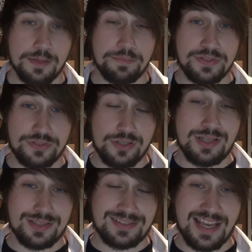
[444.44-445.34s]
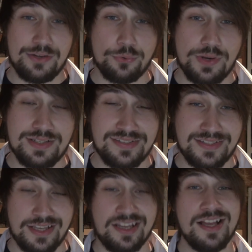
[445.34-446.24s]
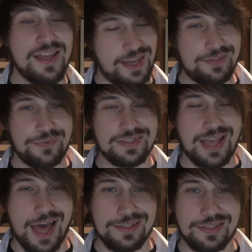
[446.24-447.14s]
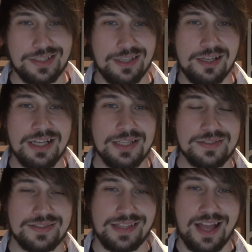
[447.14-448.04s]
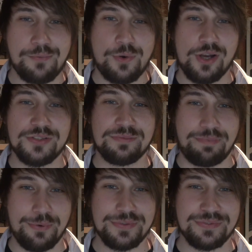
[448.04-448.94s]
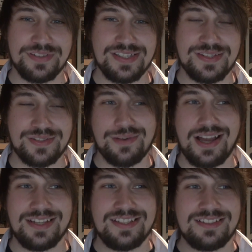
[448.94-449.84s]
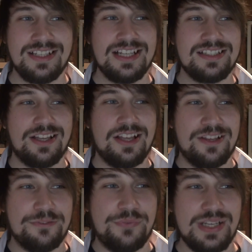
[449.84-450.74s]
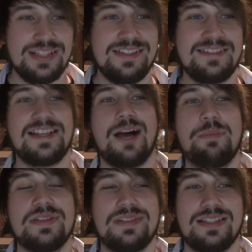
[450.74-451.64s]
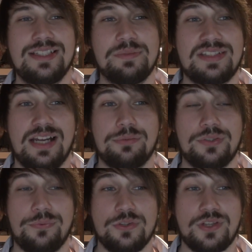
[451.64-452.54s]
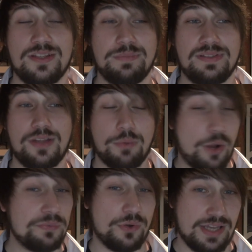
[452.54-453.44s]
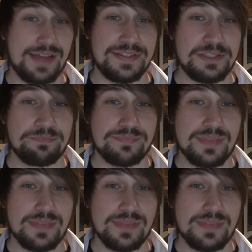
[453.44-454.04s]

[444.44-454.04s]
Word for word: Besonders Kylo Ren ist der etwas andere Star Wars Bösewicht. So einen äh, Villain gab es in dem Star Wars Franchise bisher überhaupt noch gar nicht.